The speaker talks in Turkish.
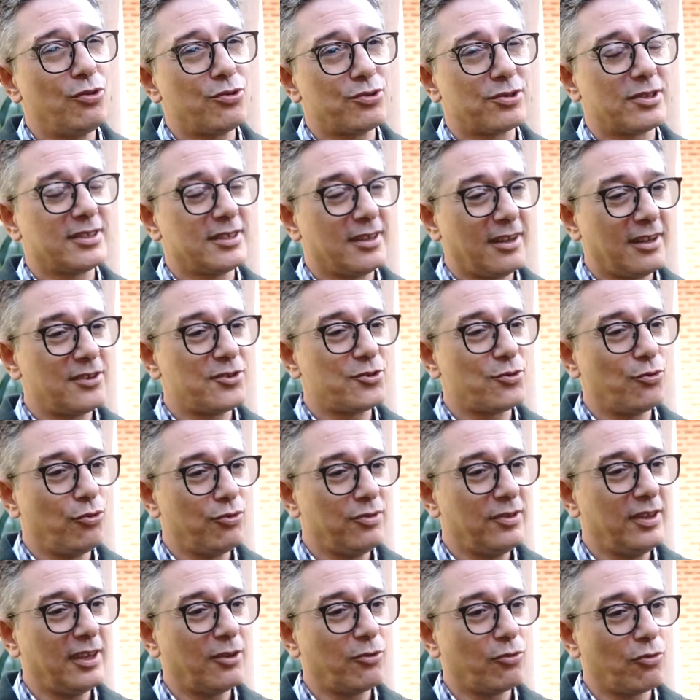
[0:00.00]
Yoksa sadece
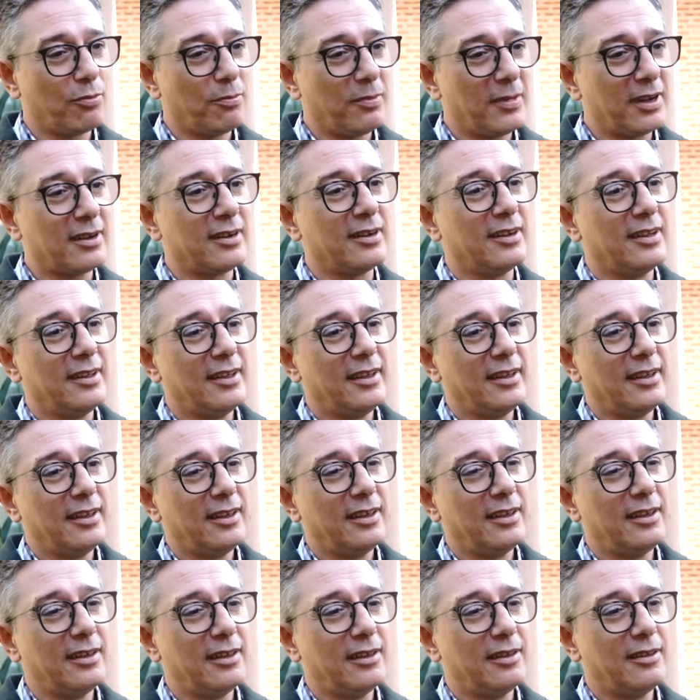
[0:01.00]
ödeyen olmak
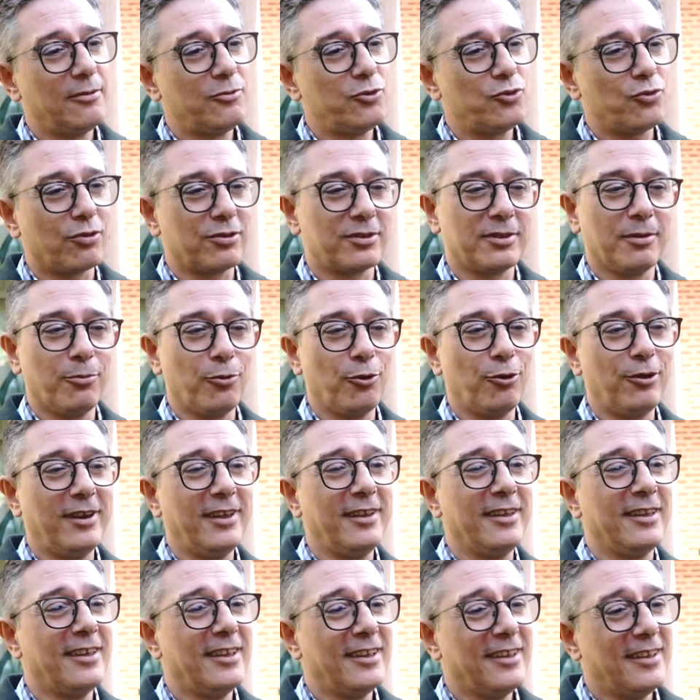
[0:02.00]
e, çok da
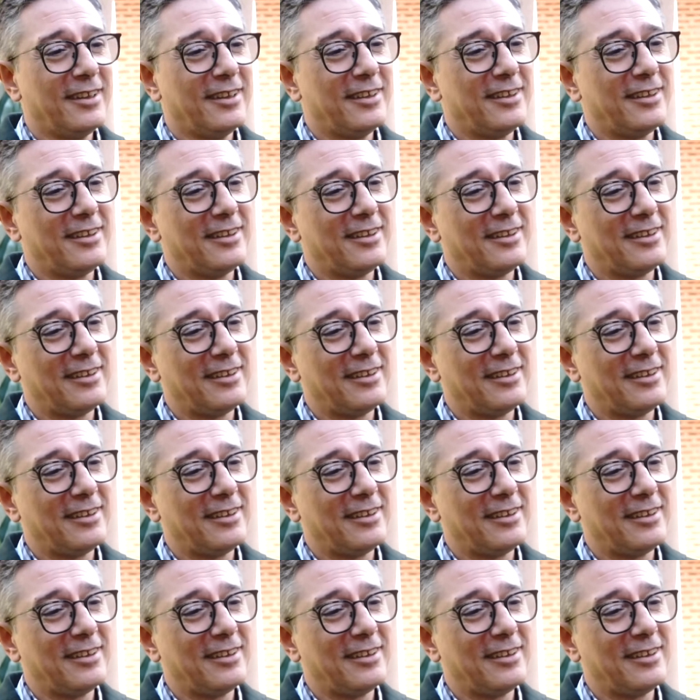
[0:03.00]
böyle e,